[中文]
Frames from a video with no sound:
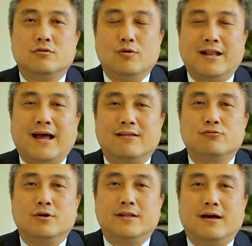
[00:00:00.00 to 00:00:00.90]
原来
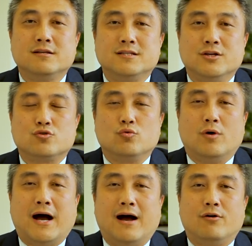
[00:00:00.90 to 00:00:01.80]
做的技术啊，